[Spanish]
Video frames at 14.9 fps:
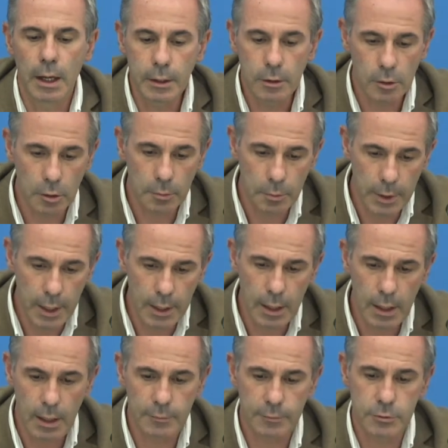
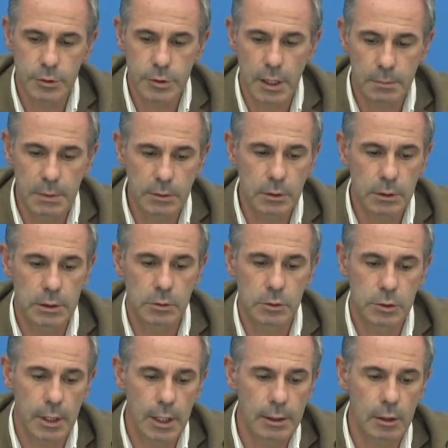incorporada al funcionamiento
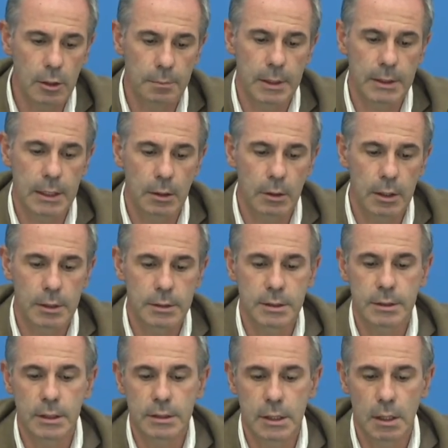institucional de los prestadores de
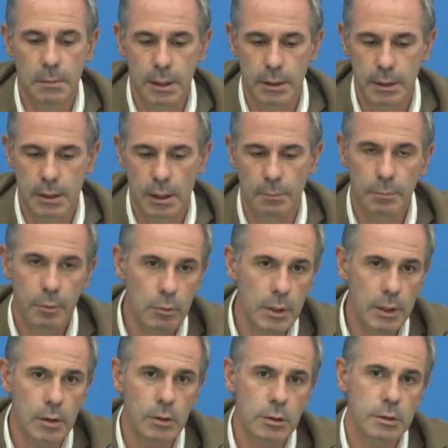asistencia médica,
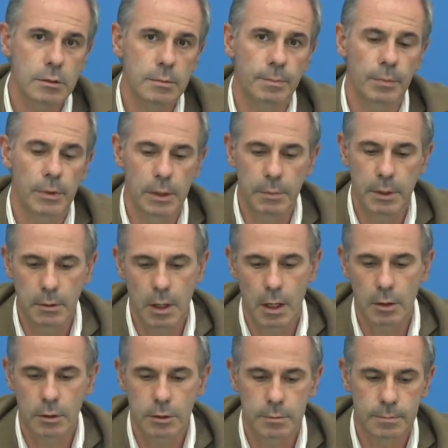públicos y
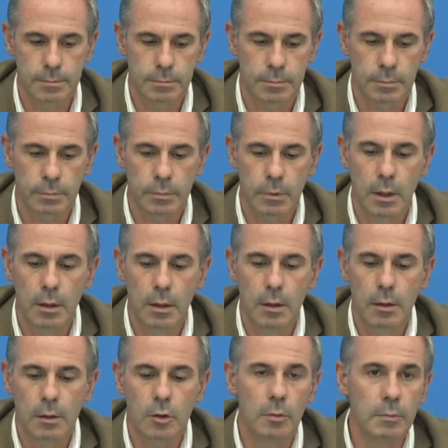privados.
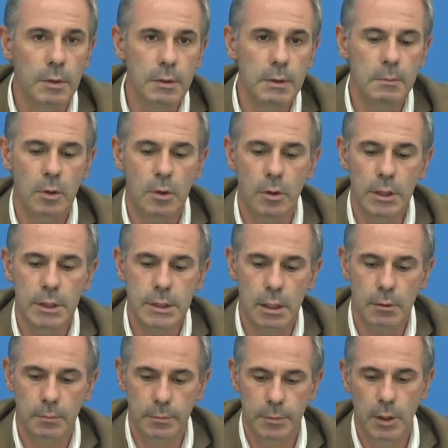Convivimos con esa
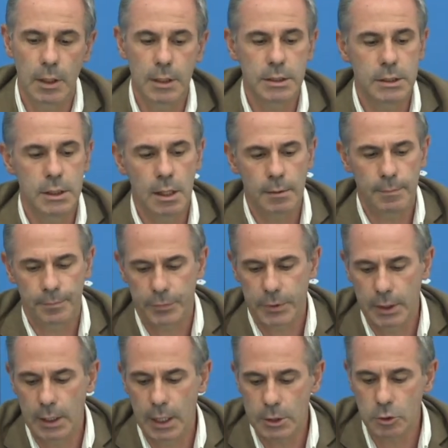violencia
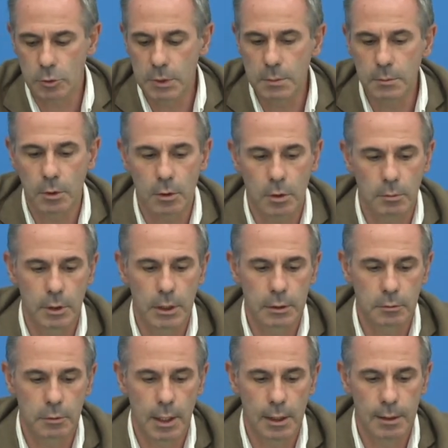y la asumimos como
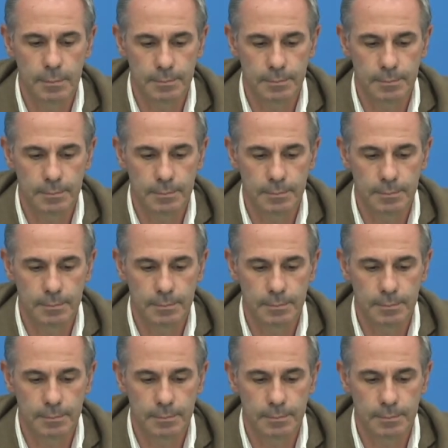natural.